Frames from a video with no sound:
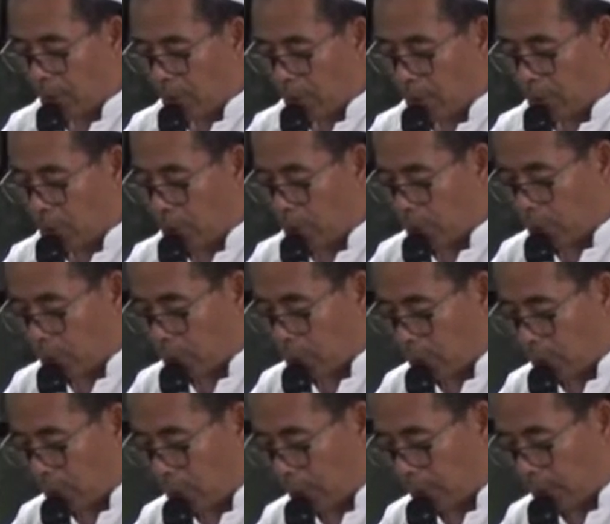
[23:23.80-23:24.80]

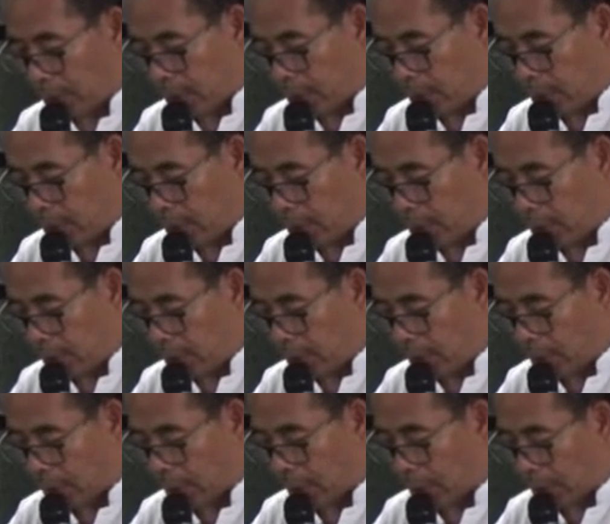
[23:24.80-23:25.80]
siratal
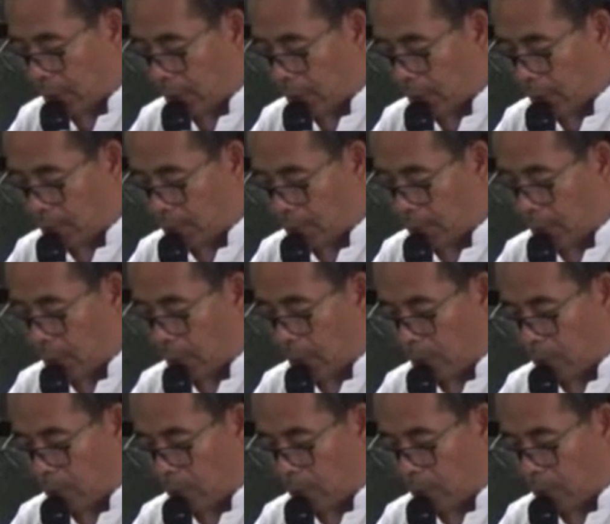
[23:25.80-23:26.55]
ladzina an'amta